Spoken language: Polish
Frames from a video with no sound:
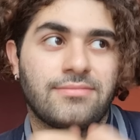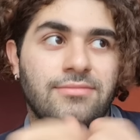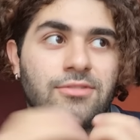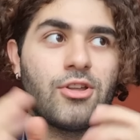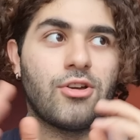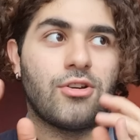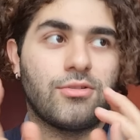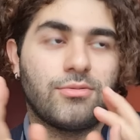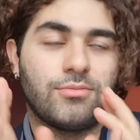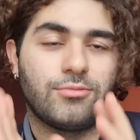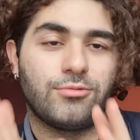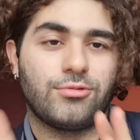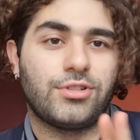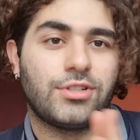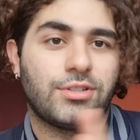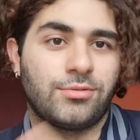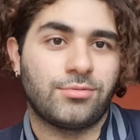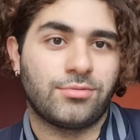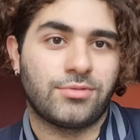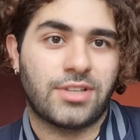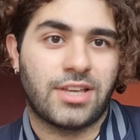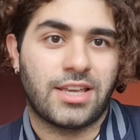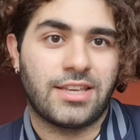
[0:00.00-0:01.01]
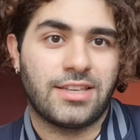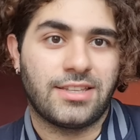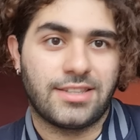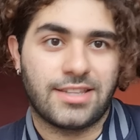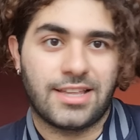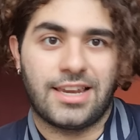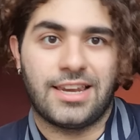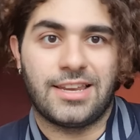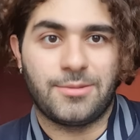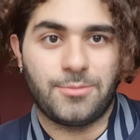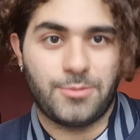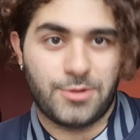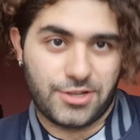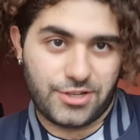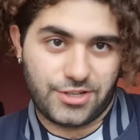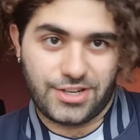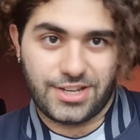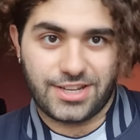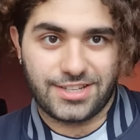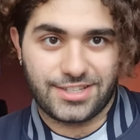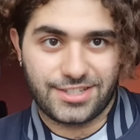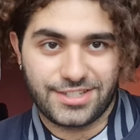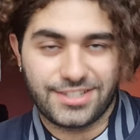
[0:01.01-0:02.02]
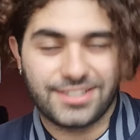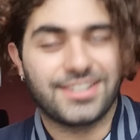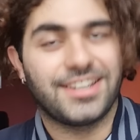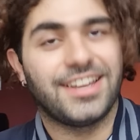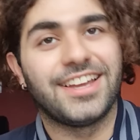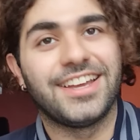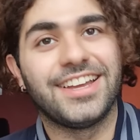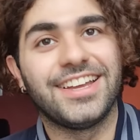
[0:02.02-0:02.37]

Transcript: no muszę tutaj dalej mieszkać.